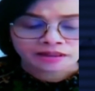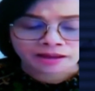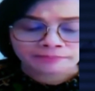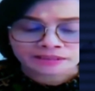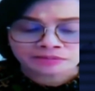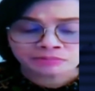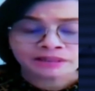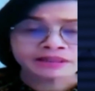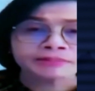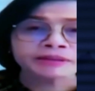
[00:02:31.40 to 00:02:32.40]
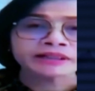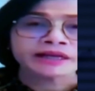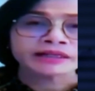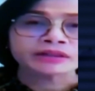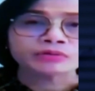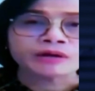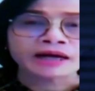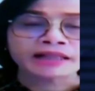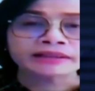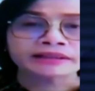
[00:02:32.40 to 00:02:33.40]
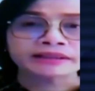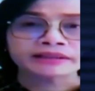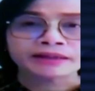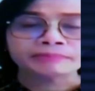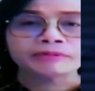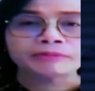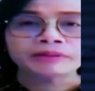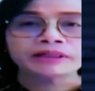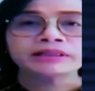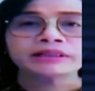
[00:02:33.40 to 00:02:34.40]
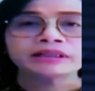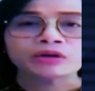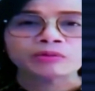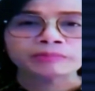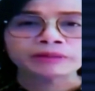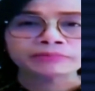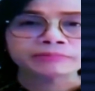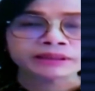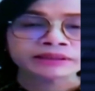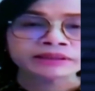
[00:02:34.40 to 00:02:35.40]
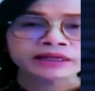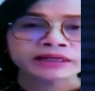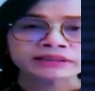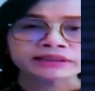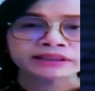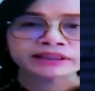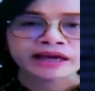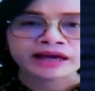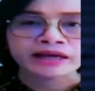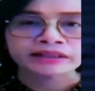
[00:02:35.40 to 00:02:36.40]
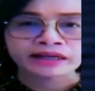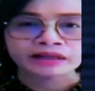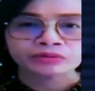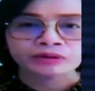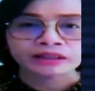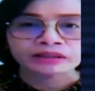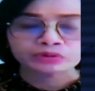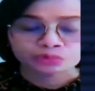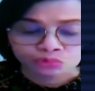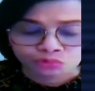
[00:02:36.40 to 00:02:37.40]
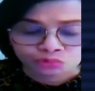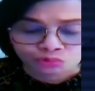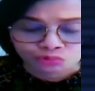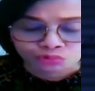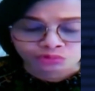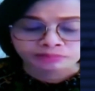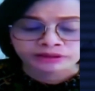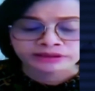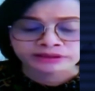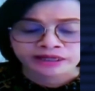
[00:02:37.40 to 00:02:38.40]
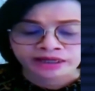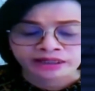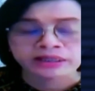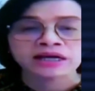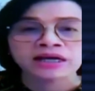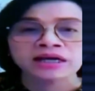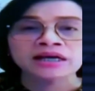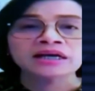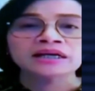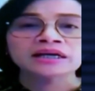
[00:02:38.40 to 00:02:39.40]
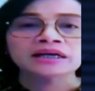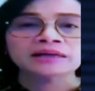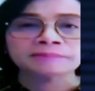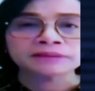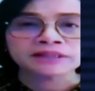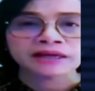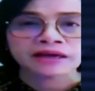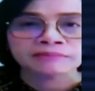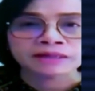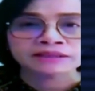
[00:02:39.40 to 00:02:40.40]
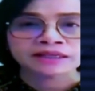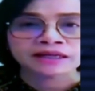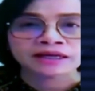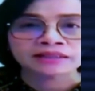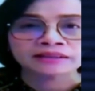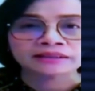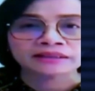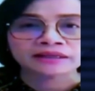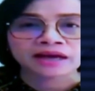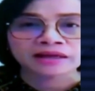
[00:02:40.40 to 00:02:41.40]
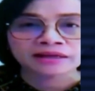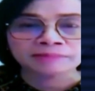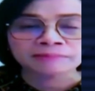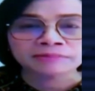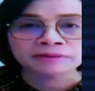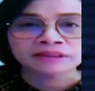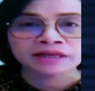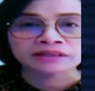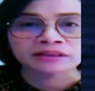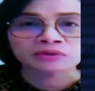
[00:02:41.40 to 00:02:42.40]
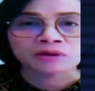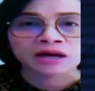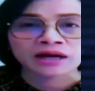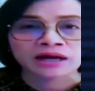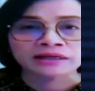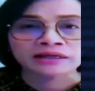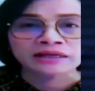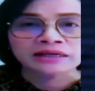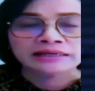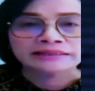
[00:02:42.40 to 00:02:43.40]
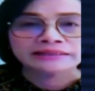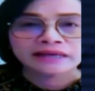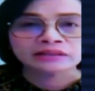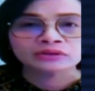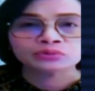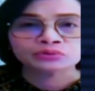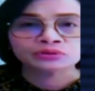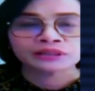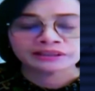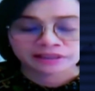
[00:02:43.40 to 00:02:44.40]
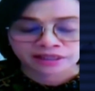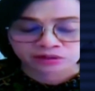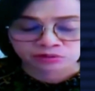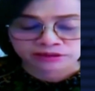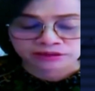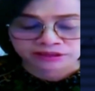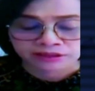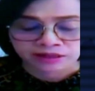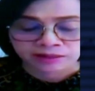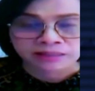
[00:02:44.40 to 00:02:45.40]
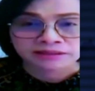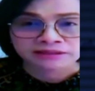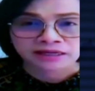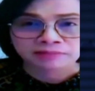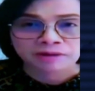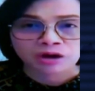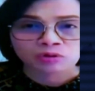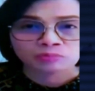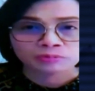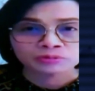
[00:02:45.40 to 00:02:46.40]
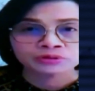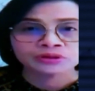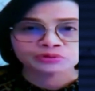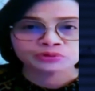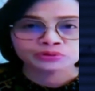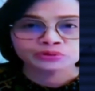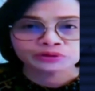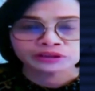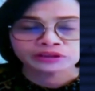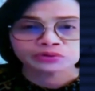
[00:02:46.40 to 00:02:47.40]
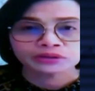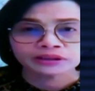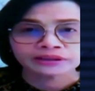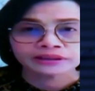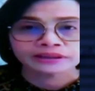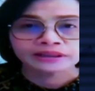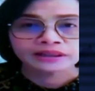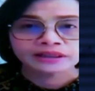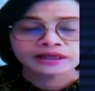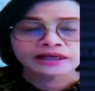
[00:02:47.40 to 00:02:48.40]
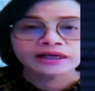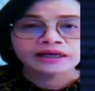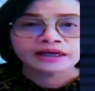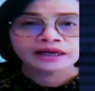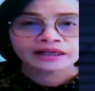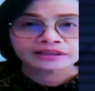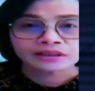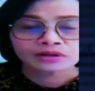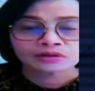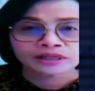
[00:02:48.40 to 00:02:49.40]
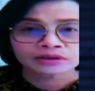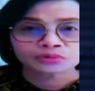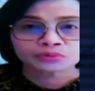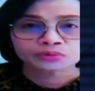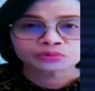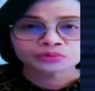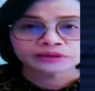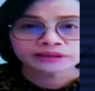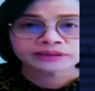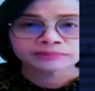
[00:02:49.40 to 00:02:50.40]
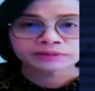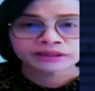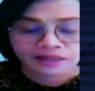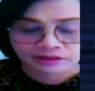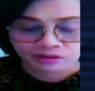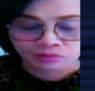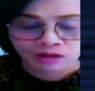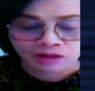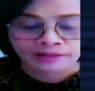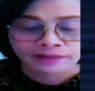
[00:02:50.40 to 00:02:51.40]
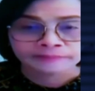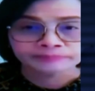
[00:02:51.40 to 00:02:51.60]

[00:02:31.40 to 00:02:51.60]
kami semua di Kementerian Keuangan tetap memiliki komitmen dan kesetiaan yang kuat untuk menjaga kepercayaan masyarakat terhadap Kementerian Keuangan dan khususnya Direktorat Jenderal Pajak maupun seluruh unit-unit eselon 1 di Kementerian Keuangan.